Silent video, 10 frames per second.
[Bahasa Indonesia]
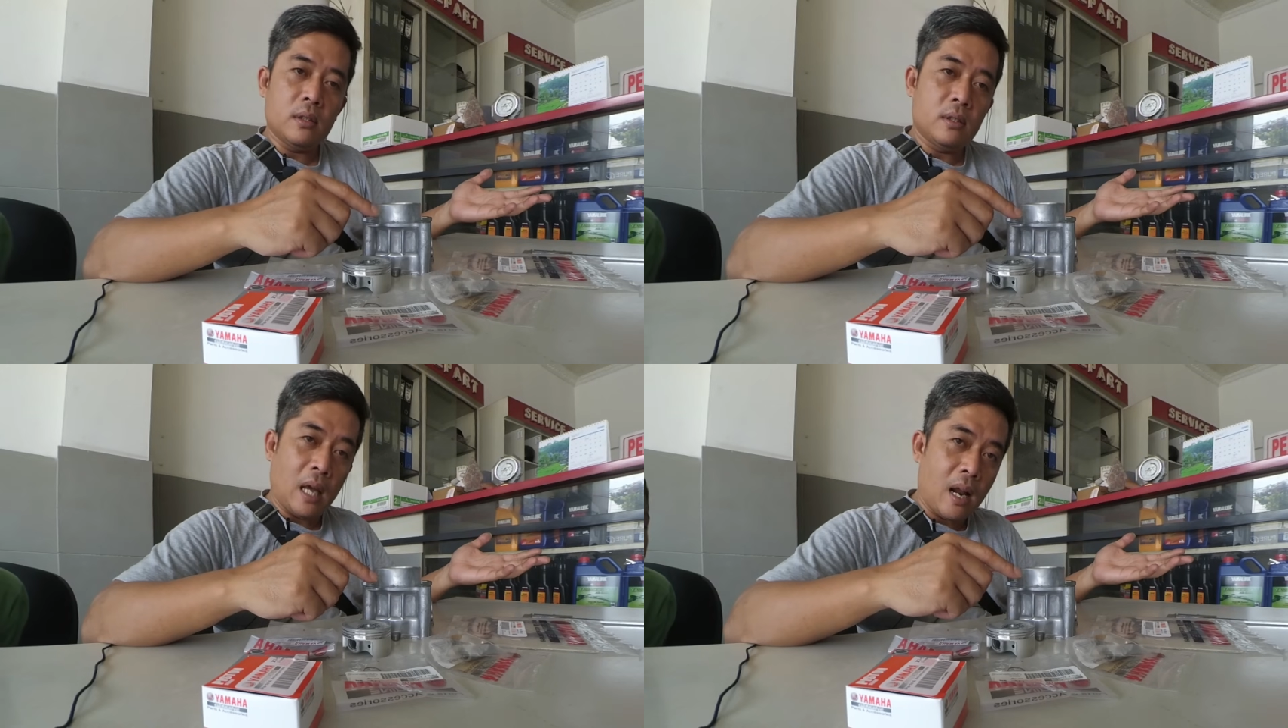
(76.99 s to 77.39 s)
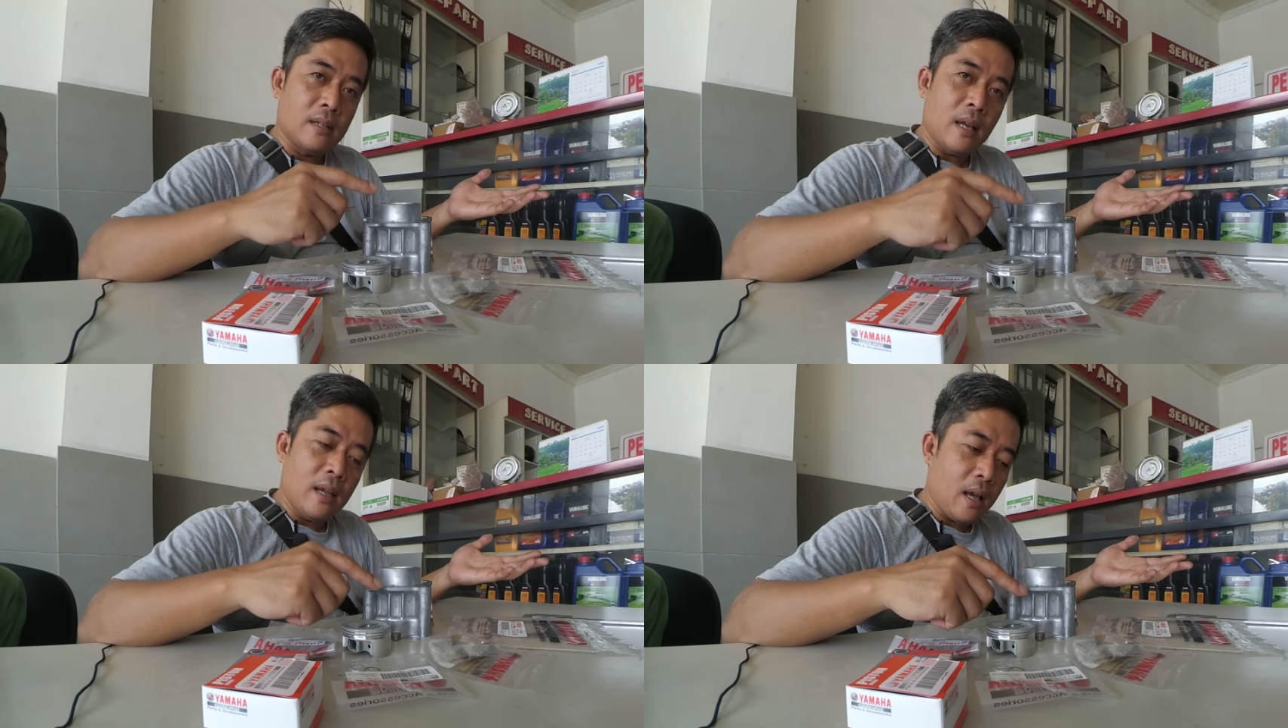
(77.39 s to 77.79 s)
saran
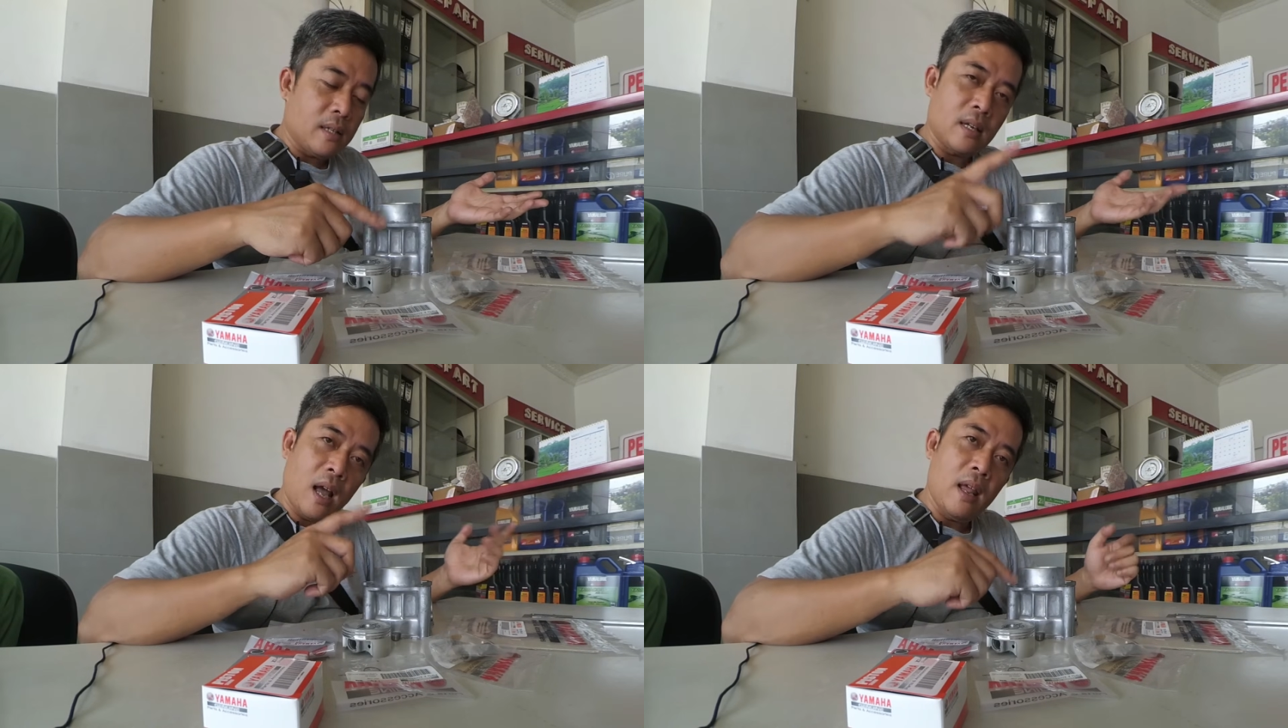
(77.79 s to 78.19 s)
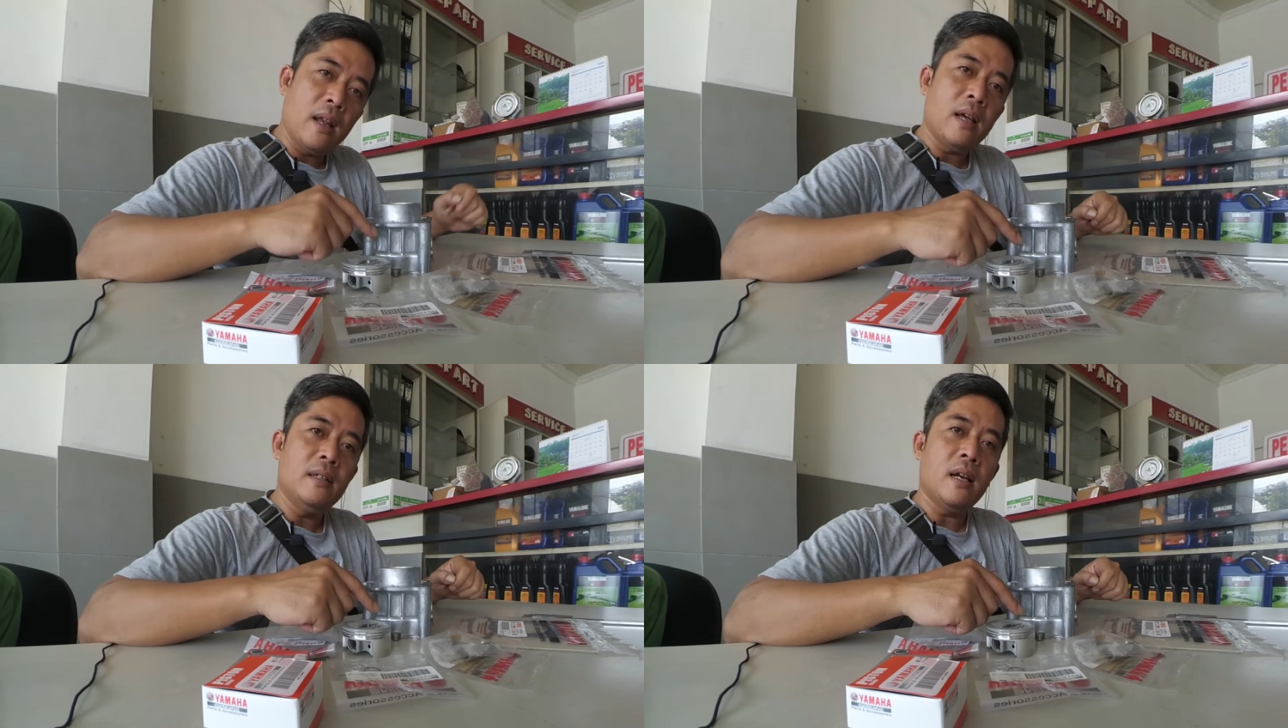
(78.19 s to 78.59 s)
saya
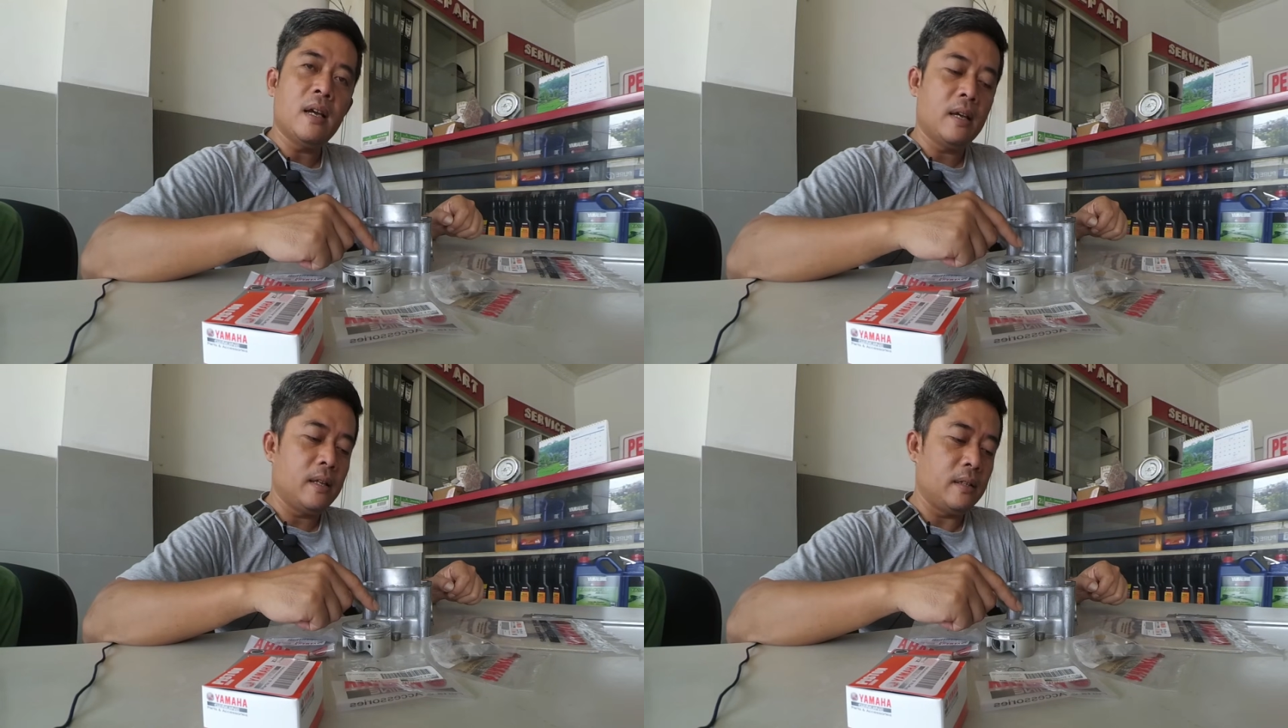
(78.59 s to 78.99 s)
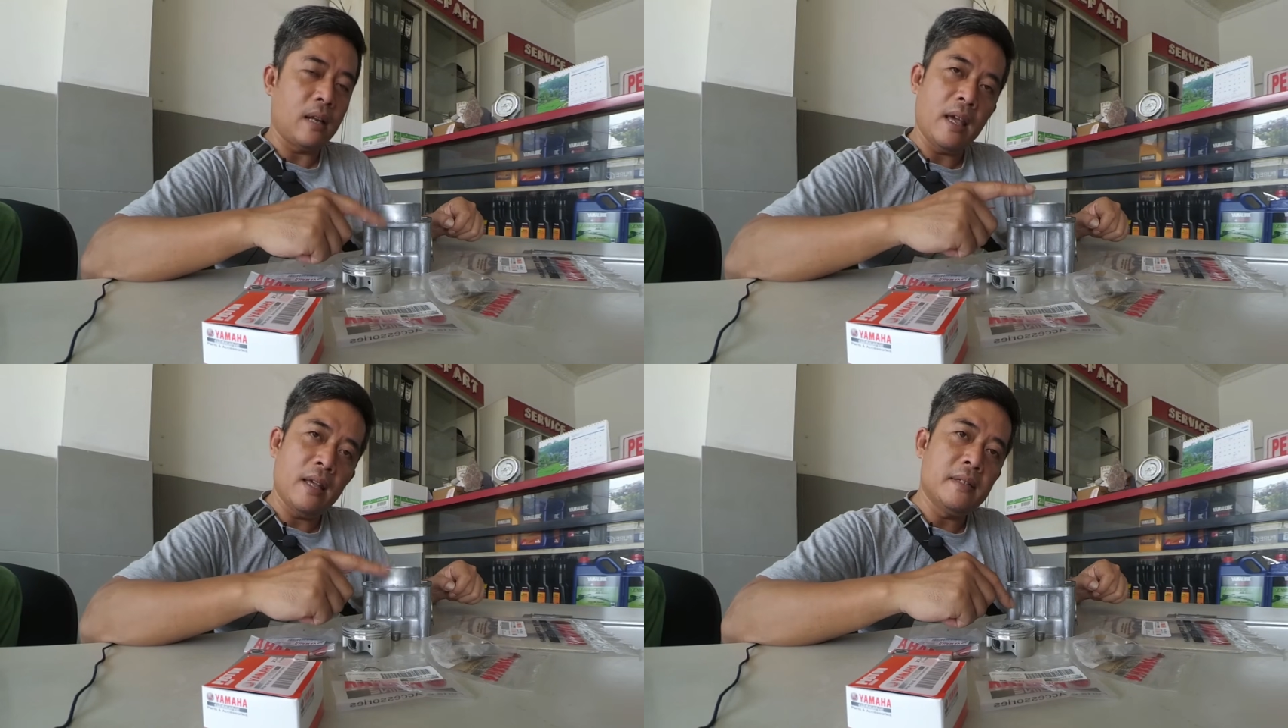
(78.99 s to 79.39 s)
sekalian aja
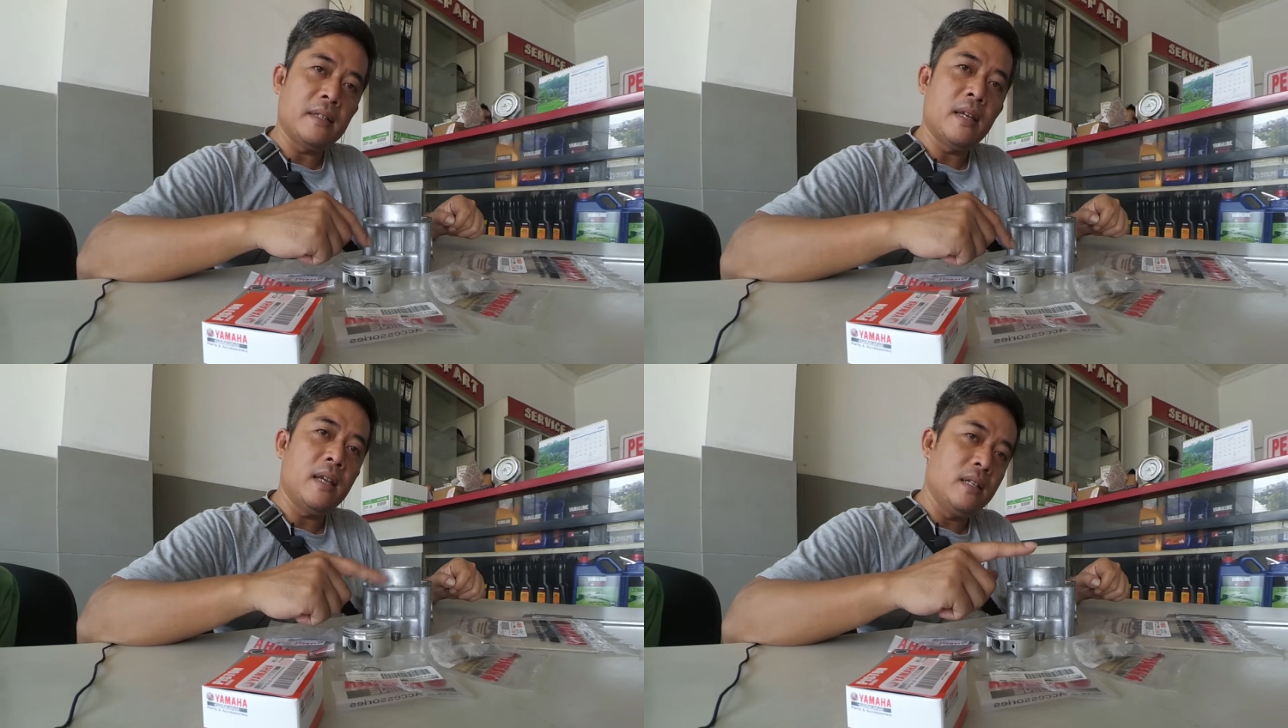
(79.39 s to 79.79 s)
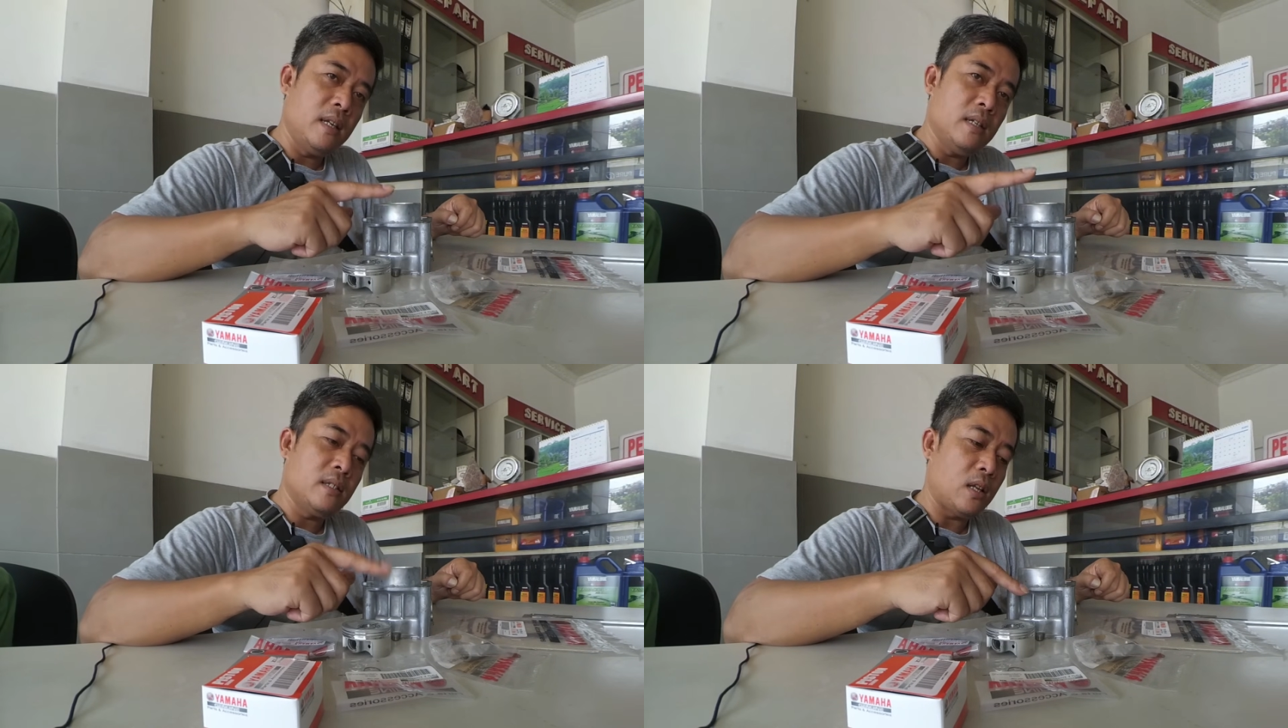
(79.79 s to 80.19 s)
naikin cc-nya
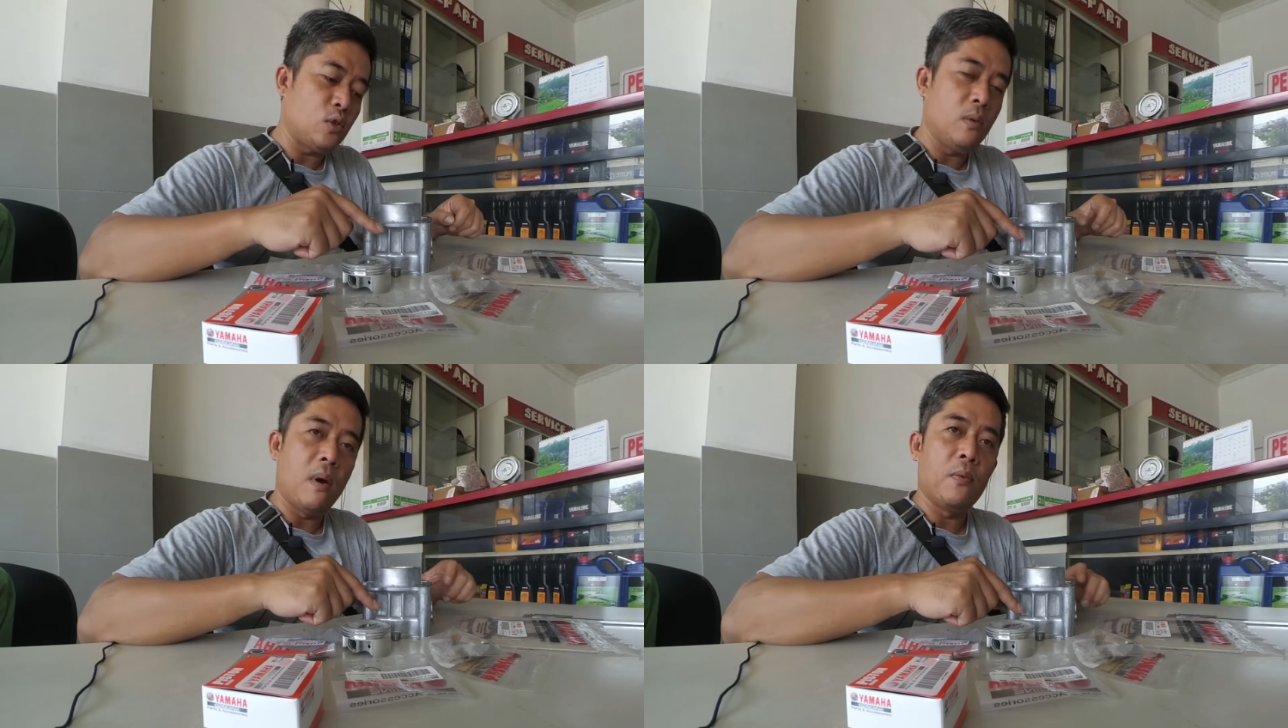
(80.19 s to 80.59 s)
jadi 150